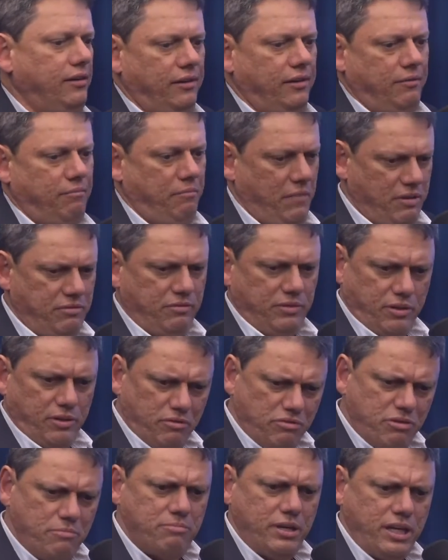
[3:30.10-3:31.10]
Mas o negócio
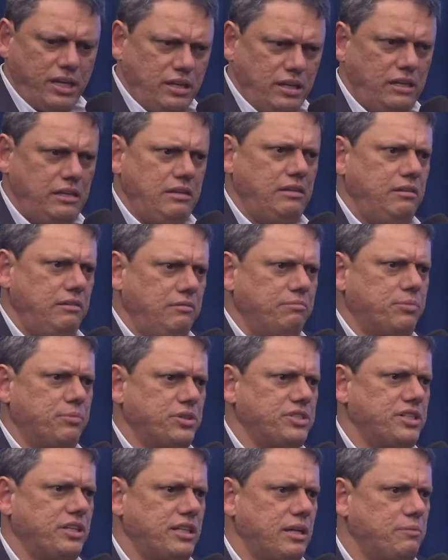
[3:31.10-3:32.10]
foi bem
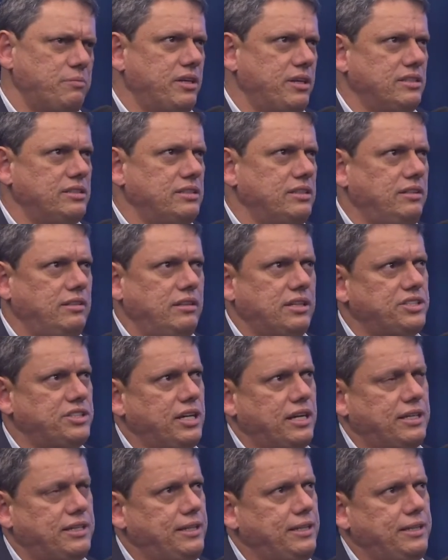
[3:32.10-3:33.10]
projetado, porque assim,
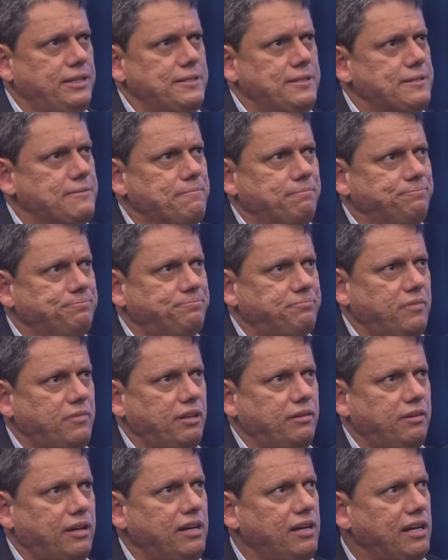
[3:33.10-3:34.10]
achar que
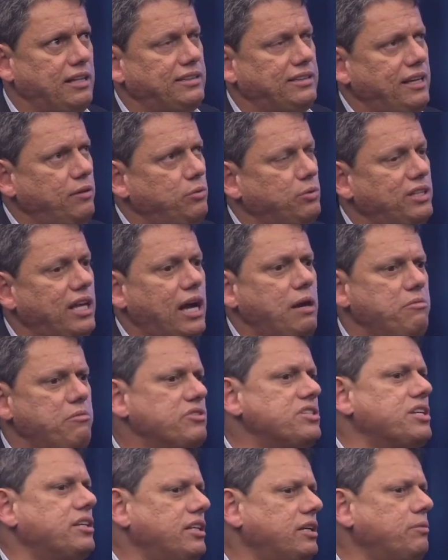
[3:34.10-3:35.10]
até o time
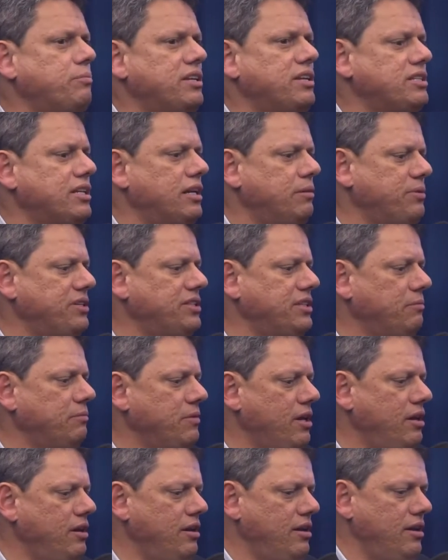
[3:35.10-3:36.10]
você tem que pensar. Por exemplo,
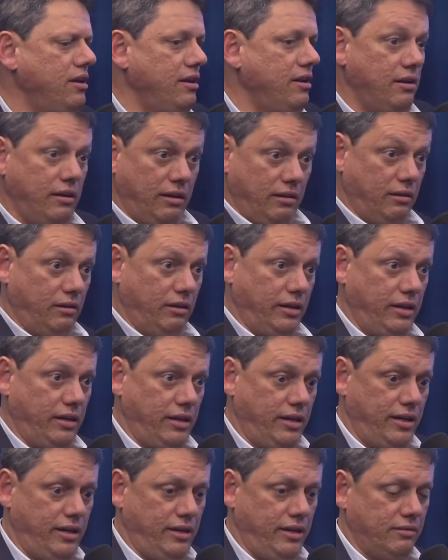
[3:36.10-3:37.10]

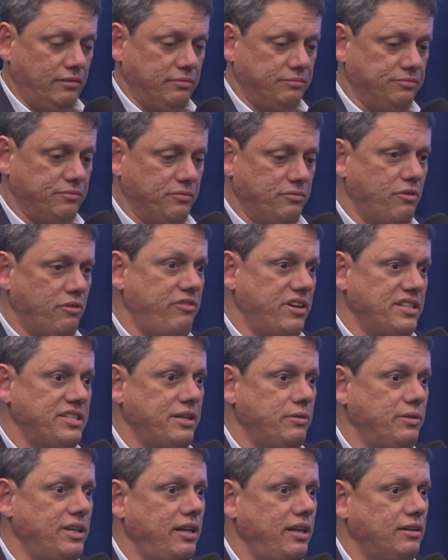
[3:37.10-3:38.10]
é, vou fazer
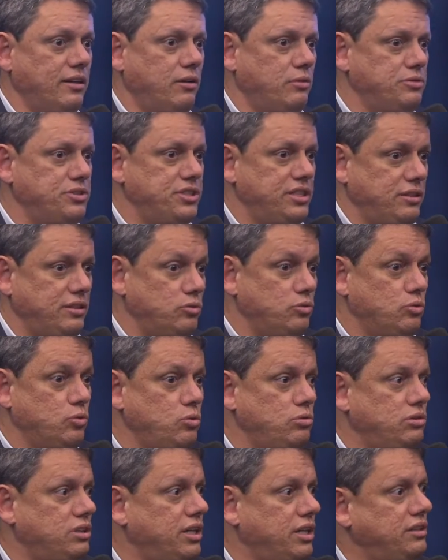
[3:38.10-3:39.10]
o leilão de
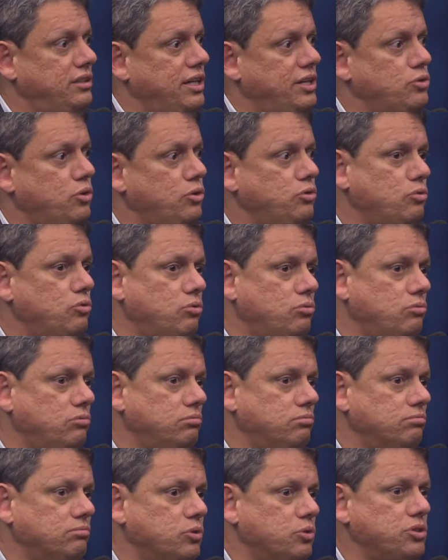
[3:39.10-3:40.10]
Dutra e 381
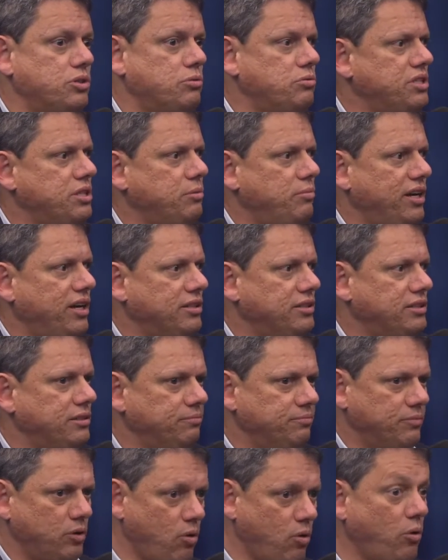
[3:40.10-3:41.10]
no segundo semestre.
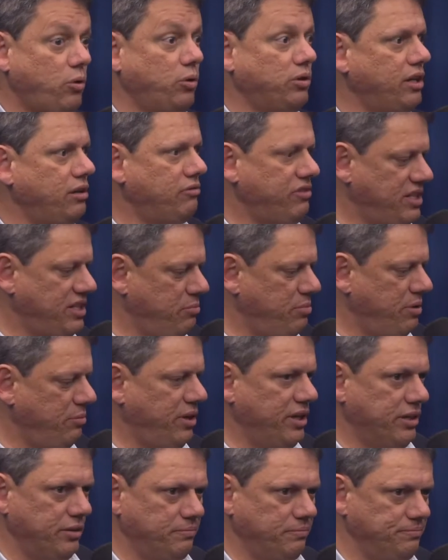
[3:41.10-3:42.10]
Qual que eu tenho que fazer
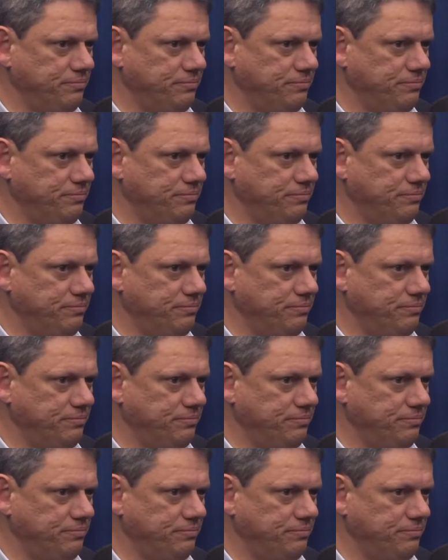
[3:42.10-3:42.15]
primeiro?